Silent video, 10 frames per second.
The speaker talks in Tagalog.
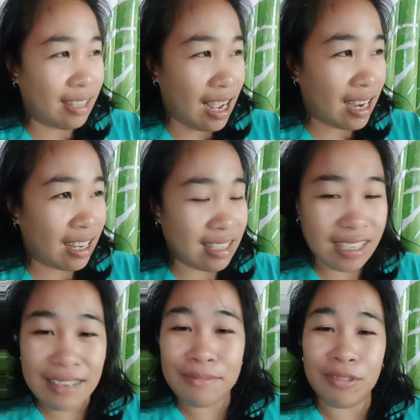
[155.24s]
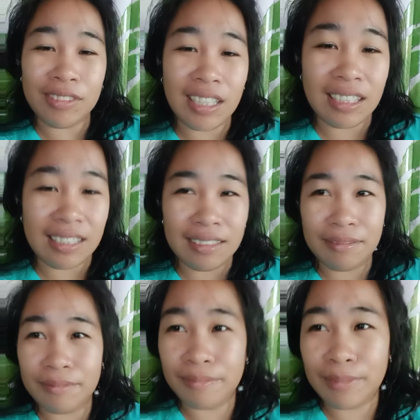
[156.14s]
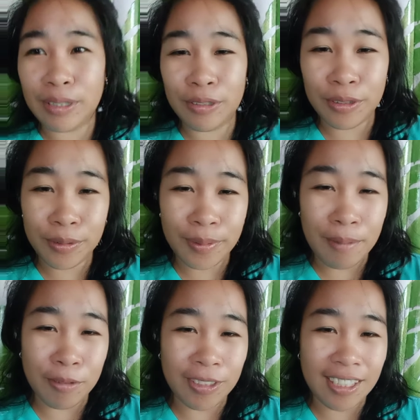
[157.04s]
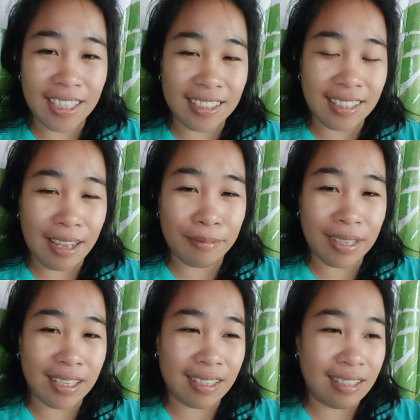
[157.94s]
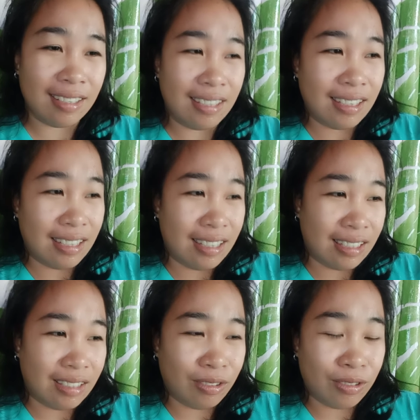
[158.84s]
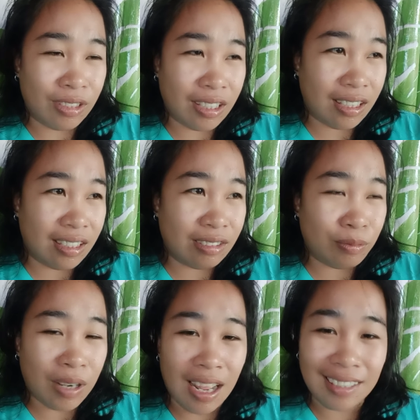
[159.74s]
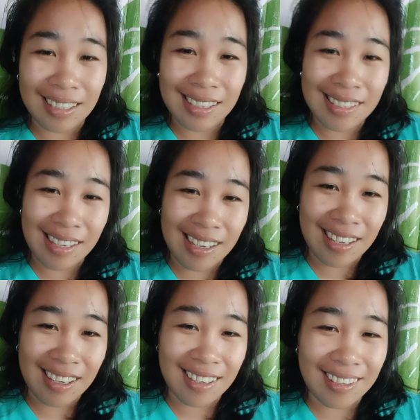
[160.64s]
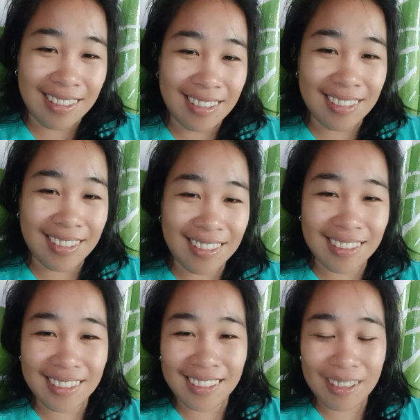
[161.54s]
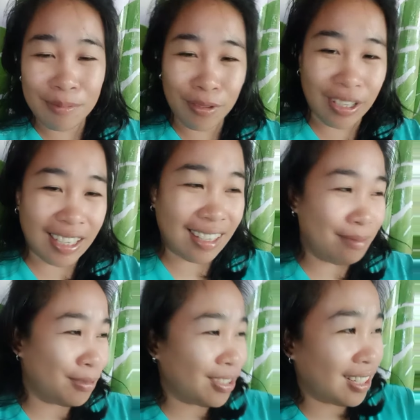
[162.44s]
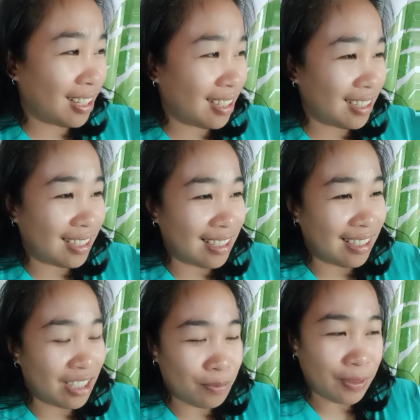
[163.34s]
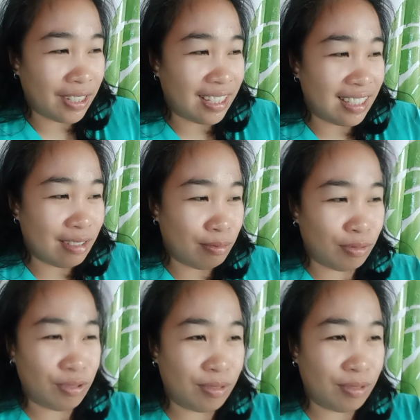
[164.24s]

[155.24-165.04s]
ara na sa inyong tanan pero maabot ka na ang time nga daw na sobrahan ka na sa kabuhi nga mo na, na experience mo